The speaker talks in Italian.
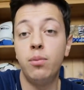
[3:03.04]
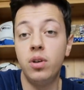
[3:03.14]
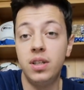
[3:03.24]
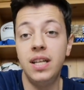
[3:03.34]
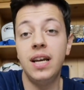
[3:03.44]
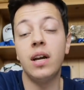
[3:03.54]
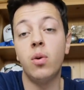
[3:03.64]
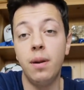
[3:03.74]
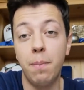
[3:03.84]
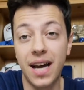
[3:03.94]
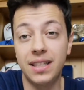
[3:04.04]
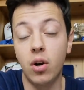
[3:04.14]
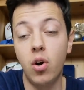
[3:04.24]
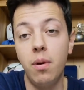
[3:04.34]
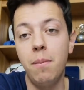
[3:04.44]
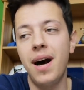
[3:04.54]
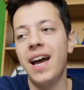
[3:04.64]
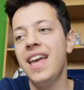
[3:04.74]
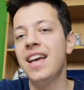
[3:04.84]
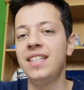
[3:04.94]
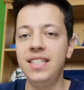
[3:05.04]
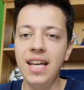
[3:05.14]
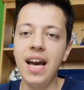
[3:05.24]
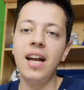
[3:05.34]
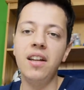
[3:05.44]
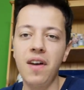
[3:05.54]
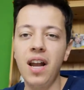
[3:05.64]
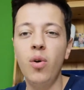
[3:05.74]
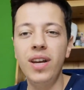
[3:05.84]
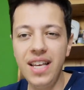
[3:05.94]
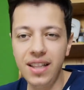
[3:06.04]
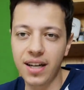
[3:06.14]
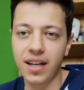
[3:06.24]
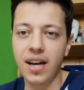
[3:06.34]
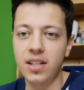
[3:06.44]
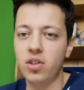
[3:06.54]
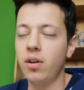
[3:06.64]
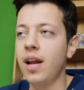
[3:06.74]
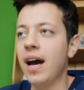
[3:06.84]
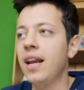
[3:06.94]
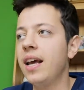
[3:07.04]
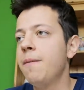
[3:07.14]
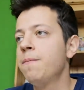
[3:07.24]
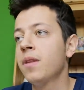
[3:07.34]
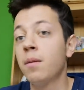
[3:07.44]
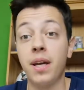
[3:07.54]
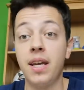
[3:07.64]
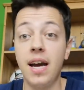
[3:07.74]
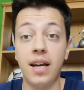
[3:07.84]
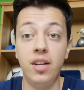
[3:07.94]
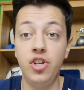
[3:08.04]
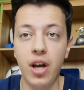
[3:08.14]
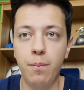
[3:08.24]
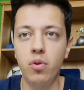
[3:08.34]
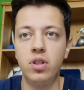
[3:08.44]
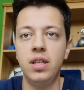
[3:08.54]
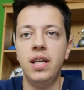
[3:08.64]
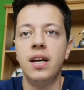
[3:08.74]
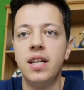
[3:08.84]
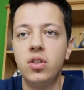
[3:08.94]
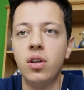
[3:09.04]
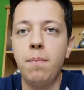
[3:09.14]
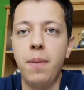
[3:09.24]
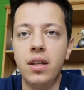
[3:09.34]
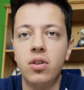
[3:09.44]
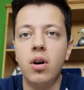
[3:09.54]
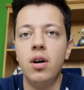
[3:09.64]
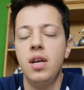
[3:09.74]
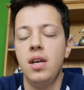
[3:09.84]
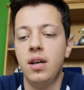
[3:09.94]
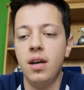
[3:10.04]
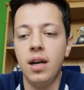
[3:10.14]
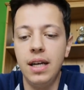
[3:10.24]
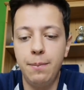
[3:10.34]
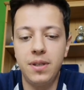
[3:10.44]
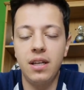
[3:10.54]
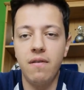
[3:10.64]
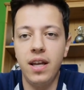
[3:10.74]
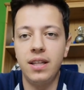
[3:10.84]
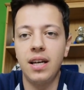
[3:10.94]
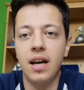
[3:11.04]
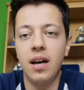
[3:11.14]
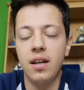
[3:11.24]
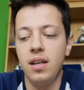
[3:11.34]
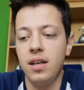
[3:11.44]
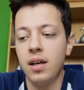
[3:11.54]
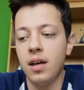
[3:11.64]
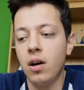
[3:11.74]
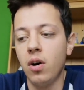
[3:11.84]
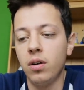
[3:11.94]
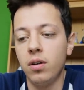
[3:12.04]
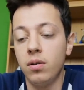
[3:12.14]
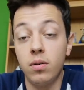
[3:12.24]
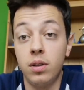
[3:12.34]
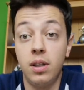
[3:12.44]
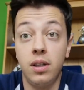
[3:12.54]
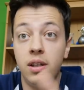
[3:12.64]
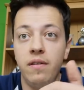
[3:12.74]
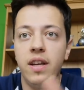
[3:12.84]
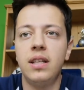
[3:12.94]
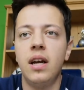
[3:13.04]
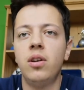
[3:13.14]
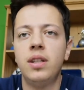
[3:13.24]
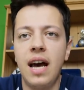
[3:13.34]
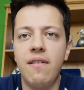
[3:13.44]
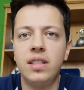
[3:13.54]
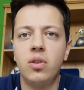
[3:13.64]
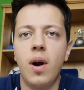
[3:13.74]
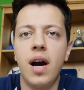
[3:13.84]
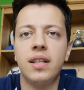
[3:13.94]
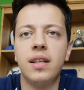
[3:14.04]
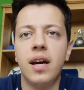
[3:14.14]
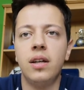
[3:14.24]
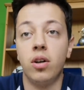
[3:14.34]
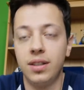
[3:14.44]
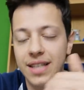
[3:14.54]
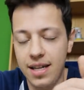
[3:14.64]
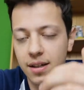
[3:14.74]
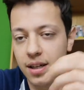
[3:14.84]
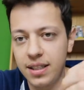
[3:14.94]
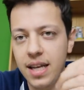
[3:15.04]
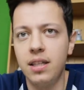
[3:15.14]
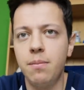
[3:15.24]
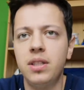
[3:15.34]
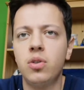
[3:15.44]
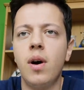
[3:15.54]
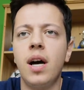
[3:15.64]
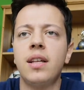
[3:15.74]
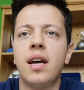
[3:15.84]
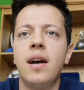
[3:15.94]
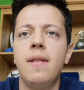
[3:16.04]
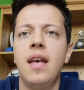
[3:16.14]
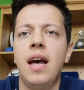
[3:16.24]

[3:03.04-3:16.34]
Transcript: la Bundesliga è equilibrata come mai, sia sia a livello internazionale, perché anche in Champions League, adesso ripeto, eh, l'Ipsia diventa, eh, diventa l'ottava squadra, no, set, la settima squadra